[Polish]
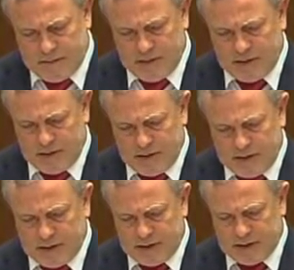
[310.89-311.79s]
powinny
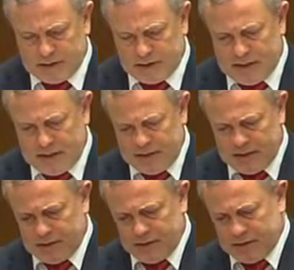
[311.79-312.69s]
być nieco dalej
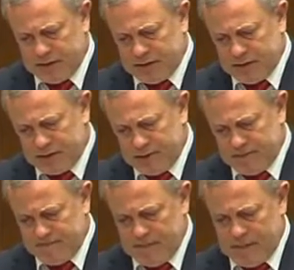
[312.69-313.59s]
idące niż
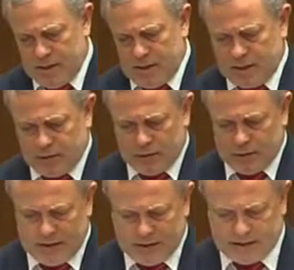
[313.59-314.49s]
te,
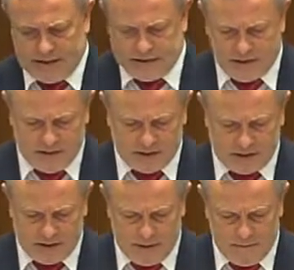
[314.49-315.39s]
które zawiera w
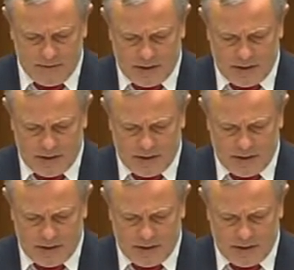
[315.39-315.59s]
sobie